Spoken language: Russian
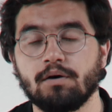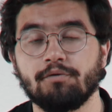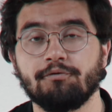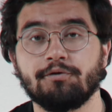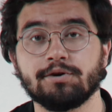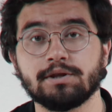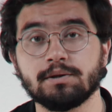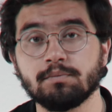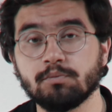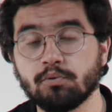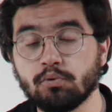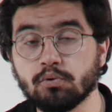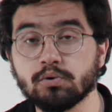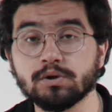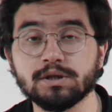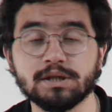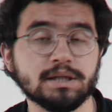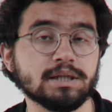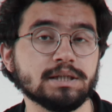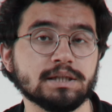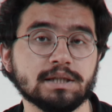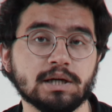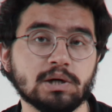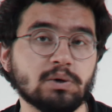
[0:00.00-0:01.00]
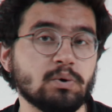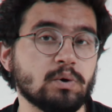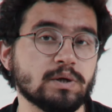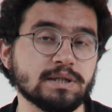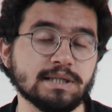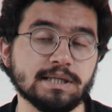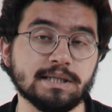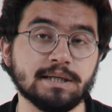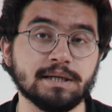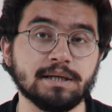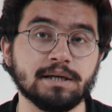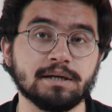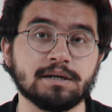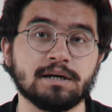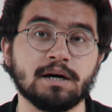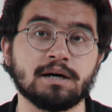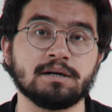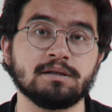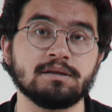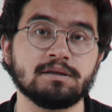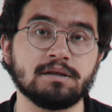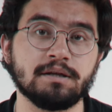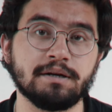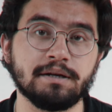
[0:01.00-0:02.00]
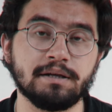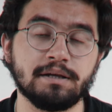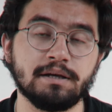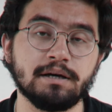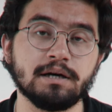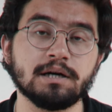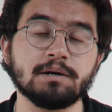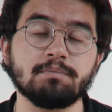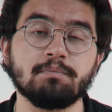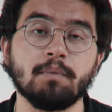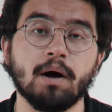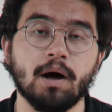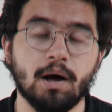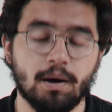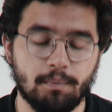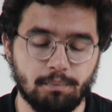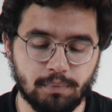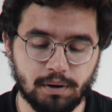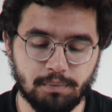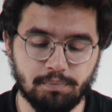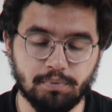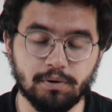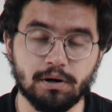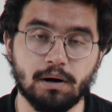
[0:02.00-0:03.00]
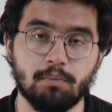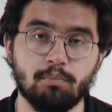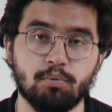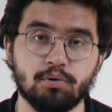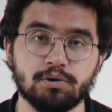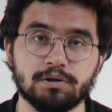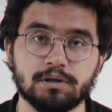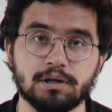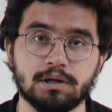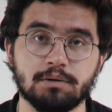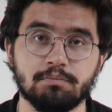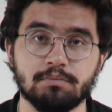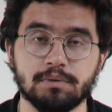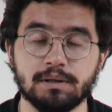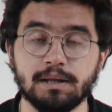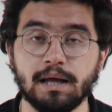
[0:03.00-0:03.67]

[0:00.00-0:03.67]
В этом курсе есть такое задание, как интерьер. Мы поработаем